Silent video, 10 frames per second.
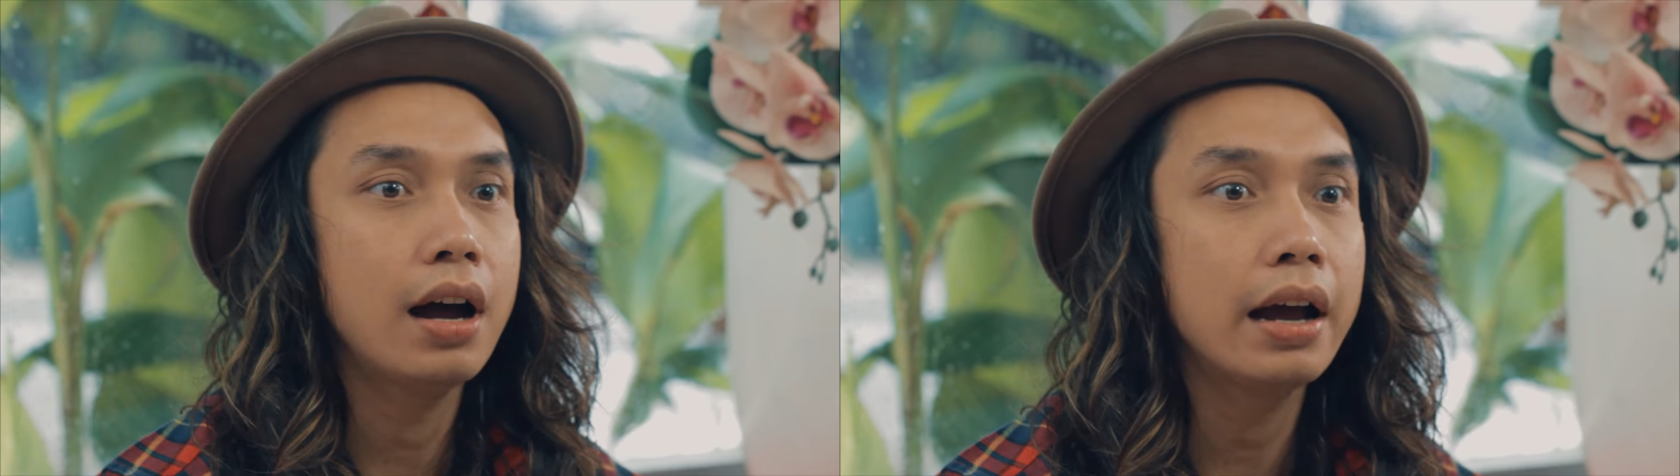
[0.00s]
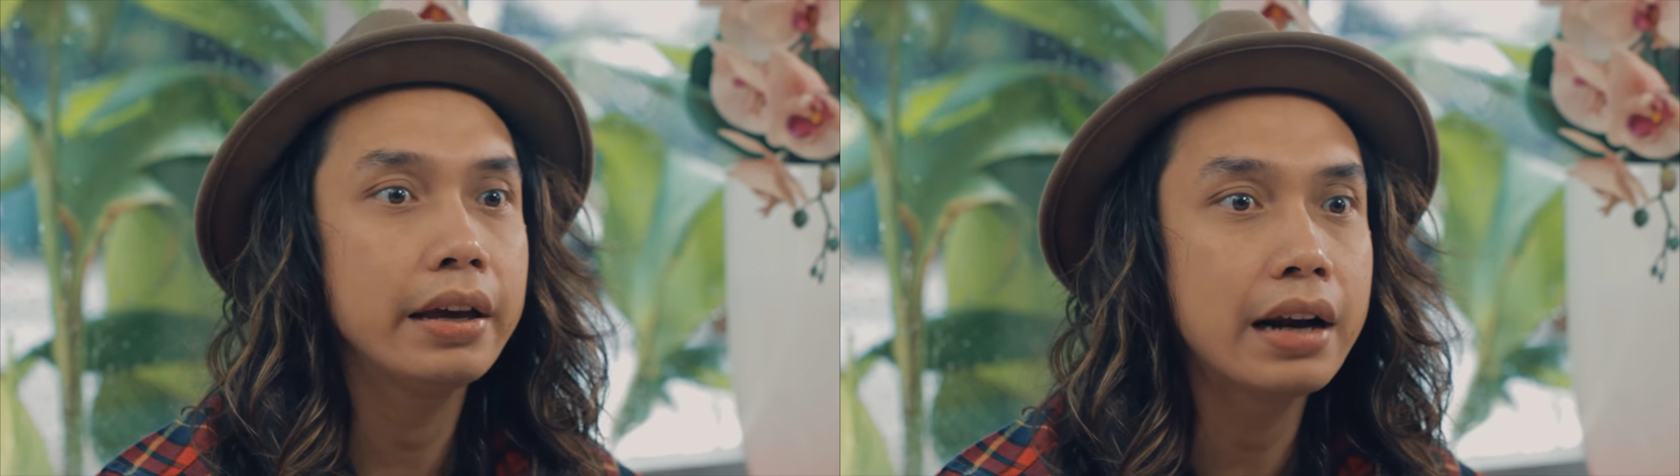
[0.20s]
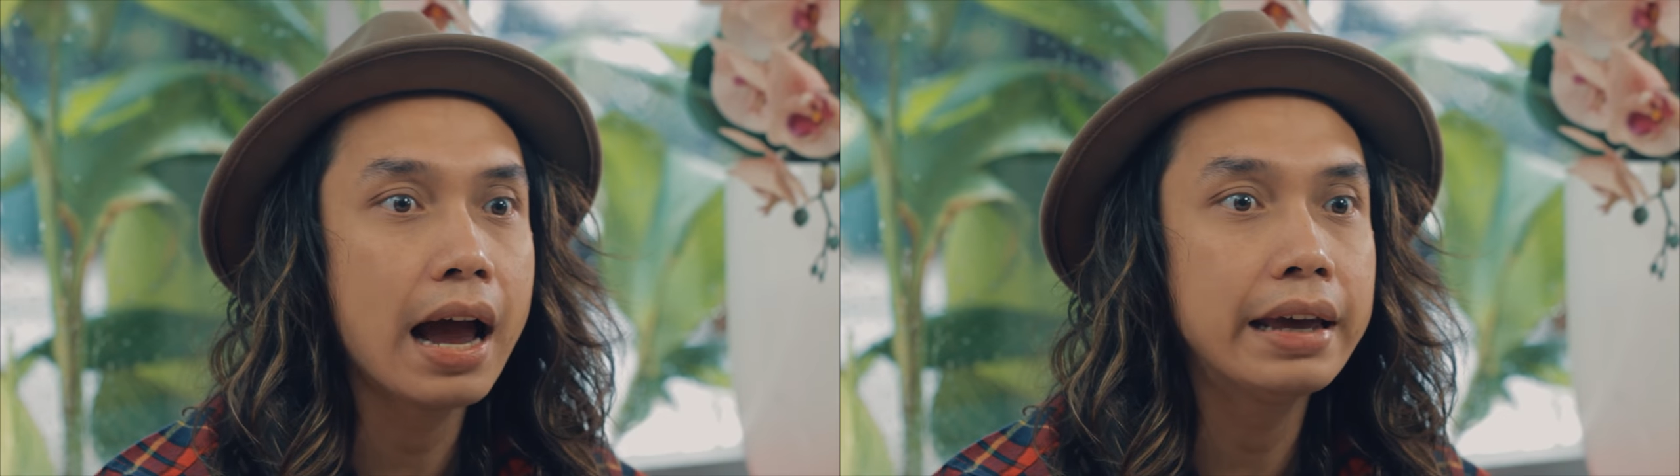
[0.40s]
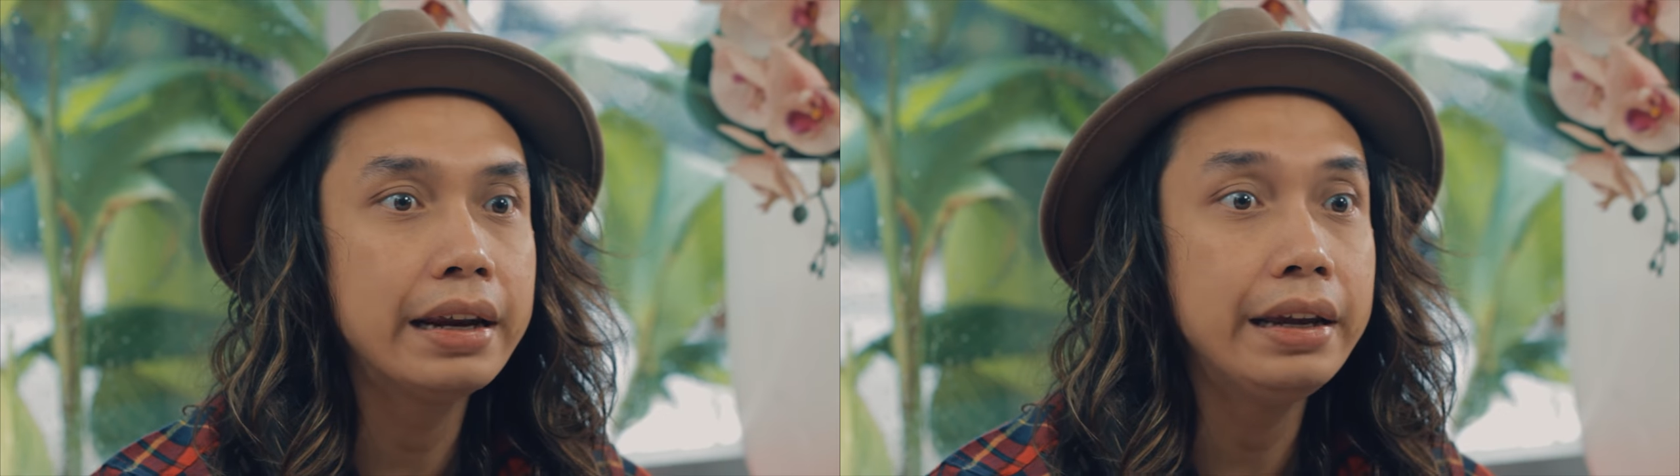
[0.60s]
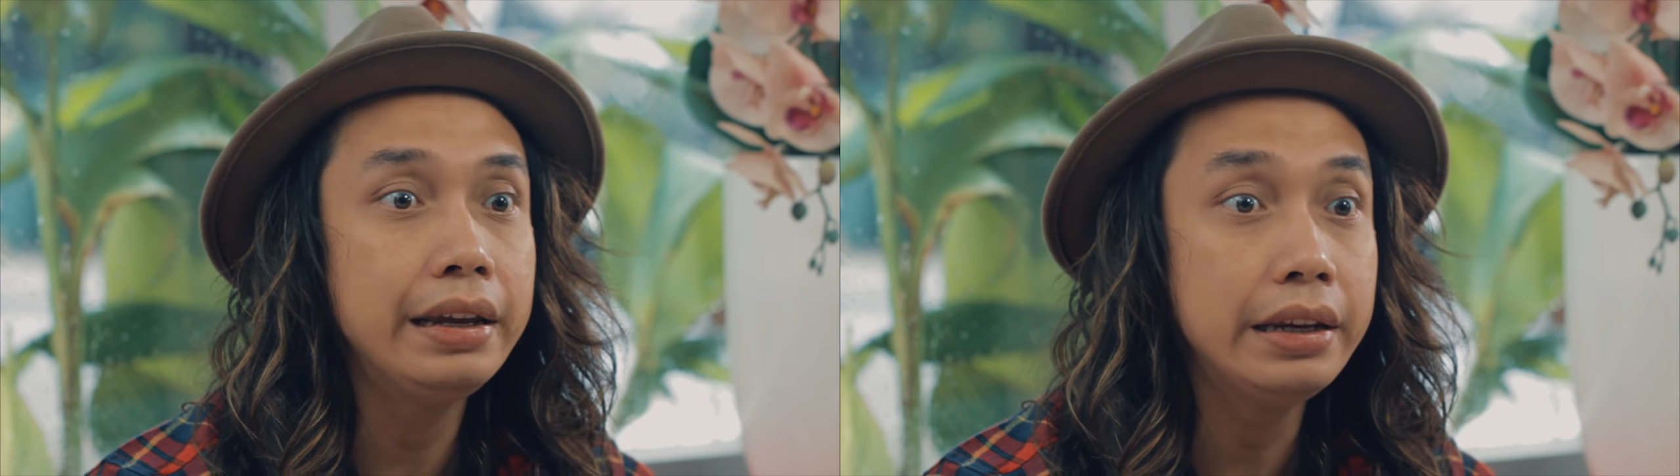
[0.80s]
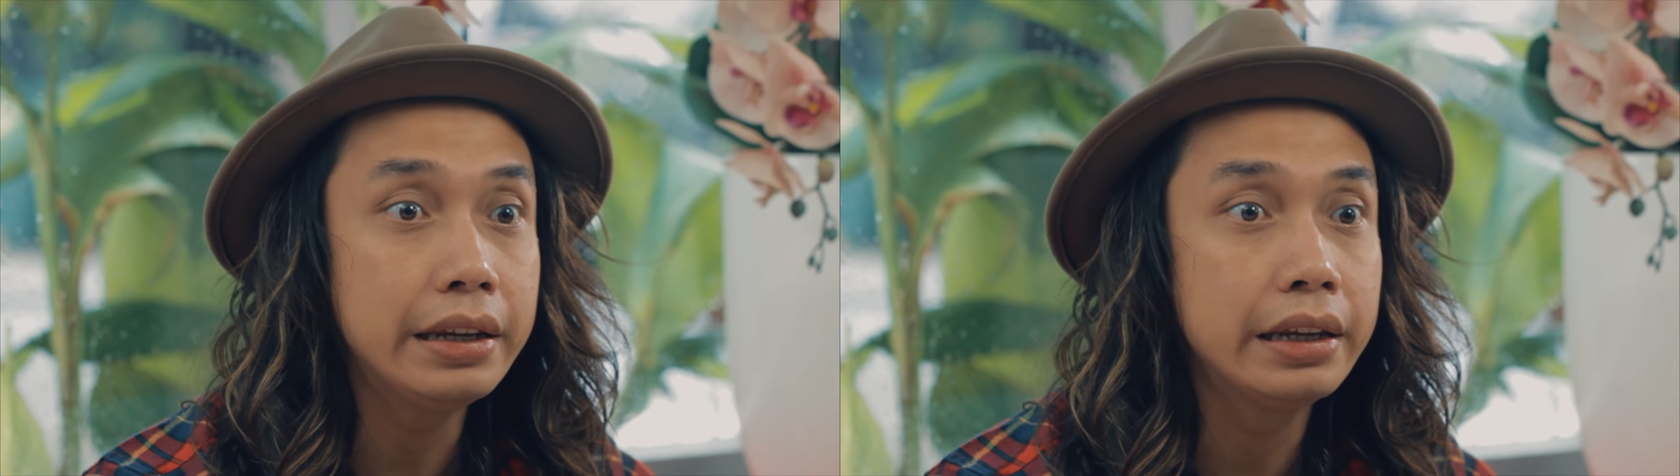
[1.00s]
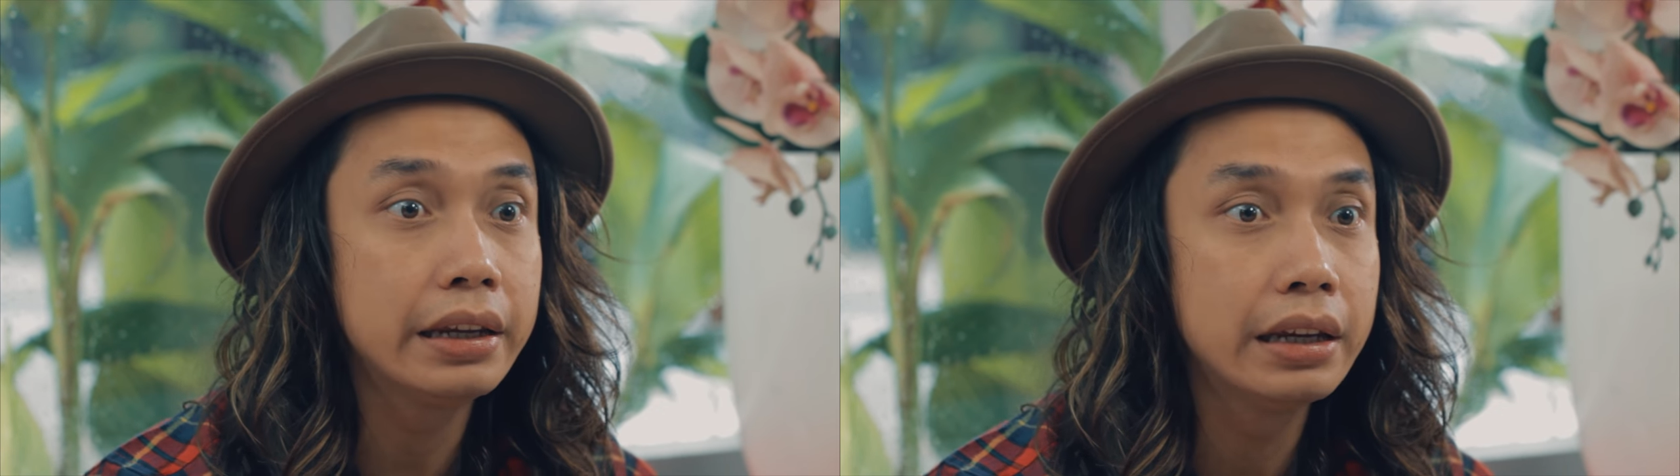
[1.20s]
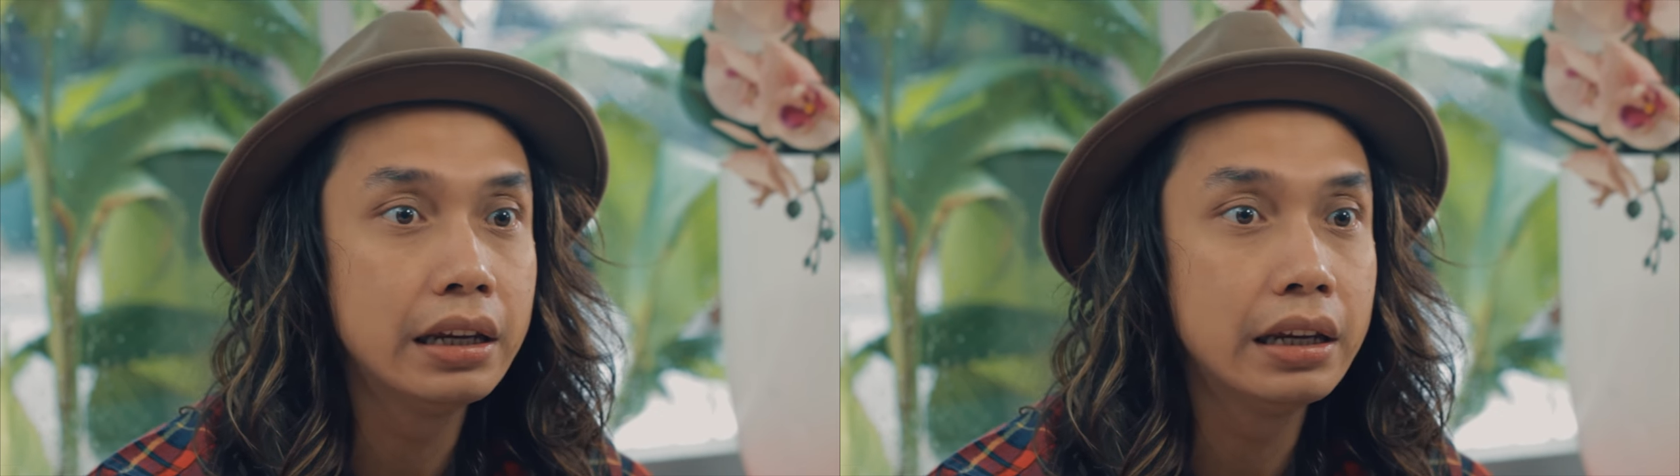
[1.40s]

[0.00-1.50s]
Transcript: Akhir-akhir ini